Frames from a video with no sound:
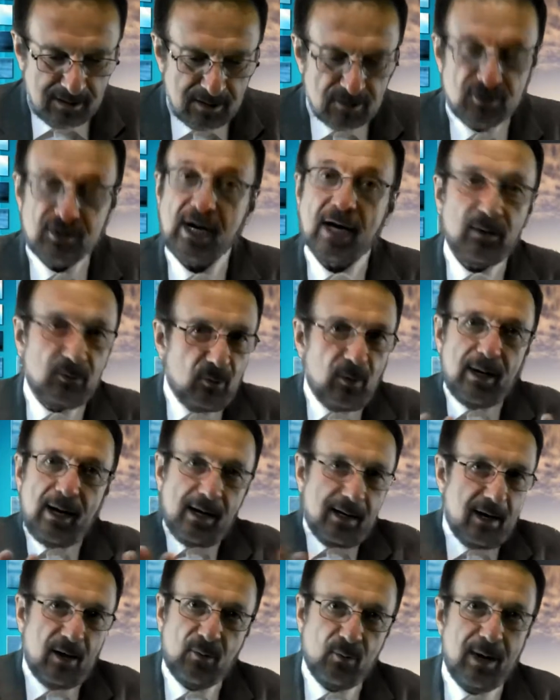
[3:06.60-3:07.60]
Certo è
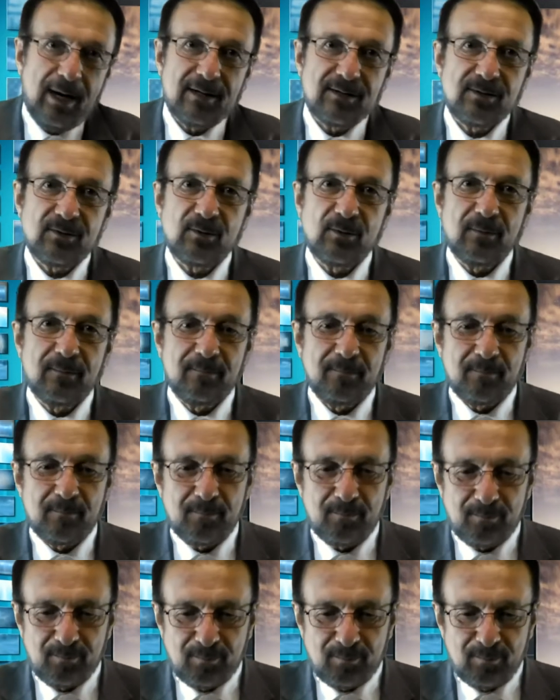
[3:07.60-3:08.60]
anche questo,
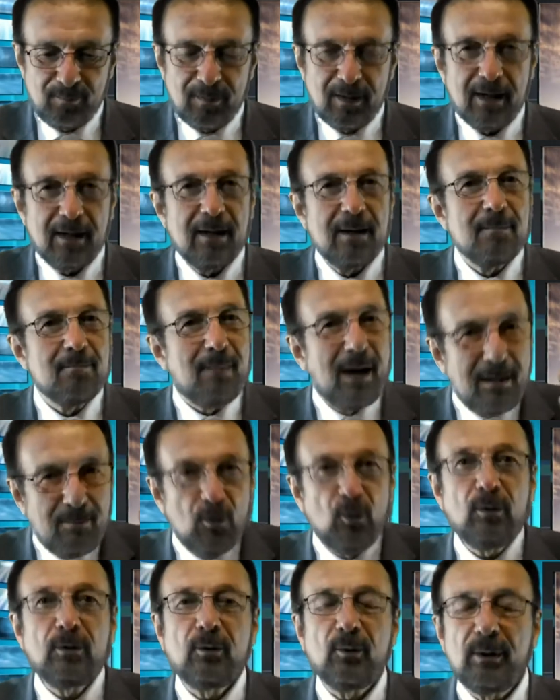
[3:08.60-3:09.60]
ma è
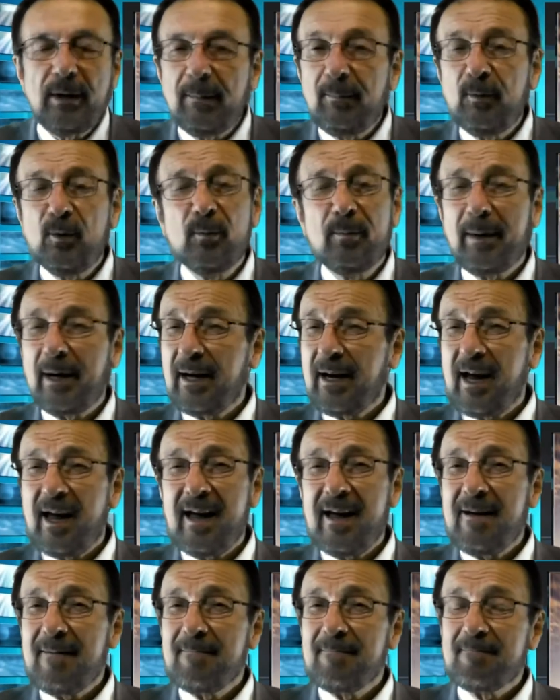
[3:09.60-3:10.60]
molto di più
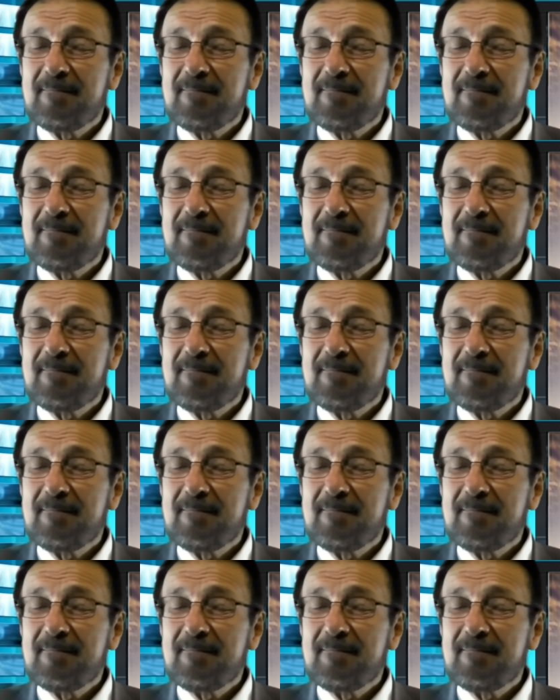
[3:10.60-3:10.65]
perché